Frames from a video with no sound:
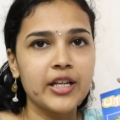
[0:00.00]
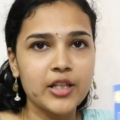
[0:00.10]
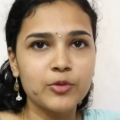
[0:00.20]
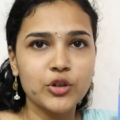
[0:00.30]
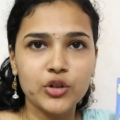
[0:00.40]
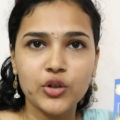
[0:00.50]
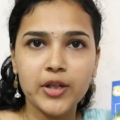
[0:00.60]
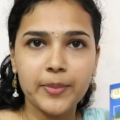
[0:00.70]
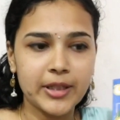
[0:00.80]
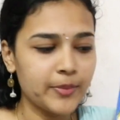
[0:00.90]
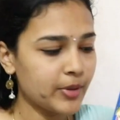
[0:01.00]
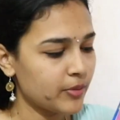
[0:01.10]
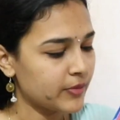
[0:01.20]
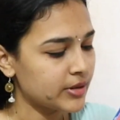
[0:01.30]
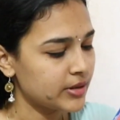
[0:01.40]
இந்த புத்தகத்தோட
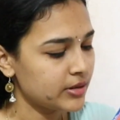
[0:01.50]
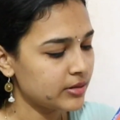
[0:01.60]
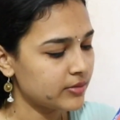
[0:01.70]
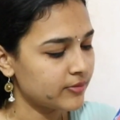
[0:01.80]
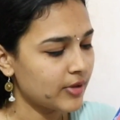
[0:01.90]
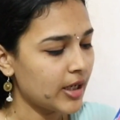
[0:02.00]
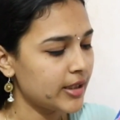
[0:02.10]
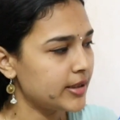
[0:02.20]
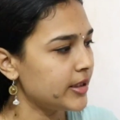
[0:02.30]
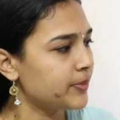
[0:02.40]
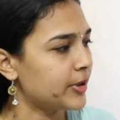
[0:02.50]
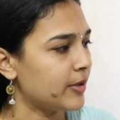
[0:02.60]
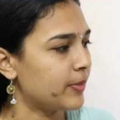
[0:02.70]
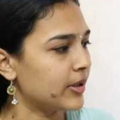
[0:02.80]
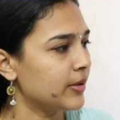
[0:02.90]
பதிப்பகம் வந்து வானதி
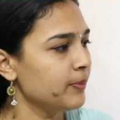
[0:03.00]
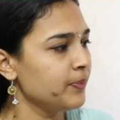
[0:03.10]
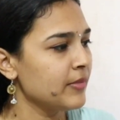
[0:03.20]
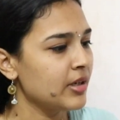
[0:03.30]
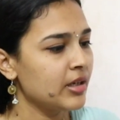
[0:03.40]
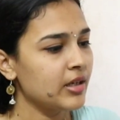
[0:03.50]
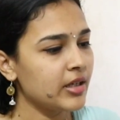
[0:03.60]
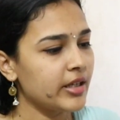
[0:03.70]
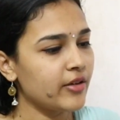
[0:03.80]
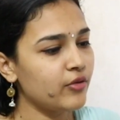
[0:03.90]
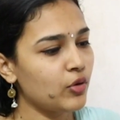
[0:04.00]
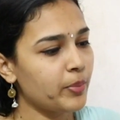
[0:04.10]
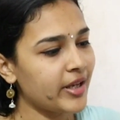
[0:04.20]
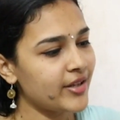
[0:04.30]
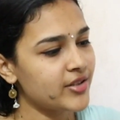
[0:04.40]
பதிப்பகம் எவ்வளோ
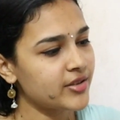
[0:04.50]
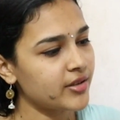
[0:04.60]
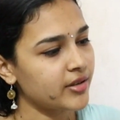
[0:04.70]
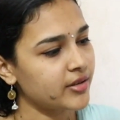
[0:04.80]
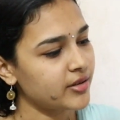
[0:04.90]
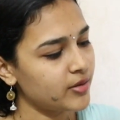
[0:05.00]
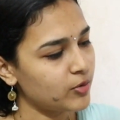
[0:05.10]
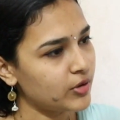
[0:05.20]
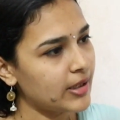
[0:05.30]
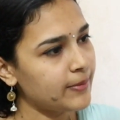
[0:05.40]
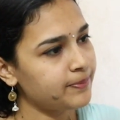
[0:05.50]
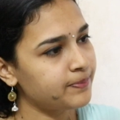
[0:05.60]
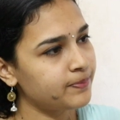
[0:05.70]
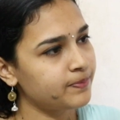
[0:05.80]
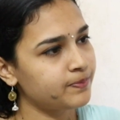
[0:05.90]
பேஜஸ் இருக்குது இந்த புக்கில்
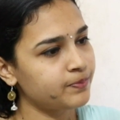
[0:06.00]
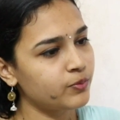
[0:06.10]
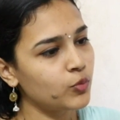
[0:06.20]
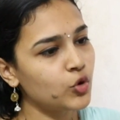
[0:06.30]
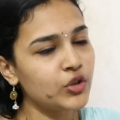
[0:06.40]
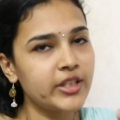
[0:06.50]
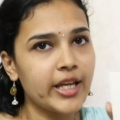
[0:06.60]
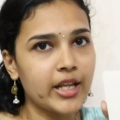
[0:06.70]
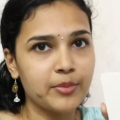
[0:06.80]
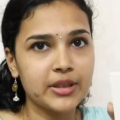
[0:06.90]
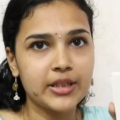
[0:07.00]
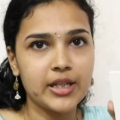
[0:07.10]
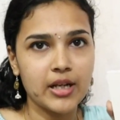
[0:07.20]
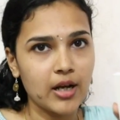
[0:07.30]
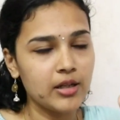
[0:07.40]
முந்நூற்றி எண்பத்தி
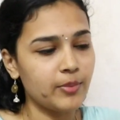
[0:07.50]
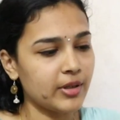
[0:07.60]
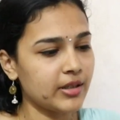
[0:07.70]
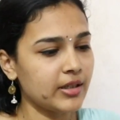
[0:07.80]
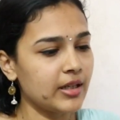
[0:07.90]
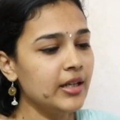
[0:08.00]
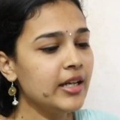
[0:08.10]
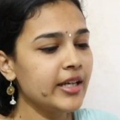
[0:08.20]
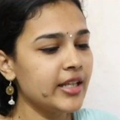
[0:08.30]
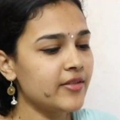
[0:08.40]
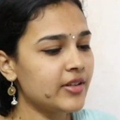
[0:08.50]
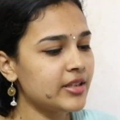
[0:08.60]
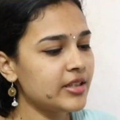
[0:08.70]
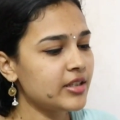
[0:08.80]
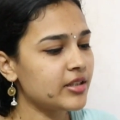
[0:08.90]
நாலு பக்கங்கள் இது
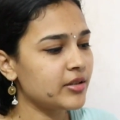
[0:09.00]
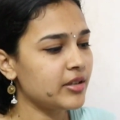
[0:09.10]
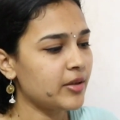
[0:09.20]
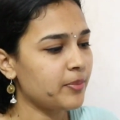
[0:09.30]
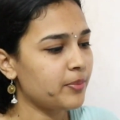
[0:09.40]
வந்து இந்த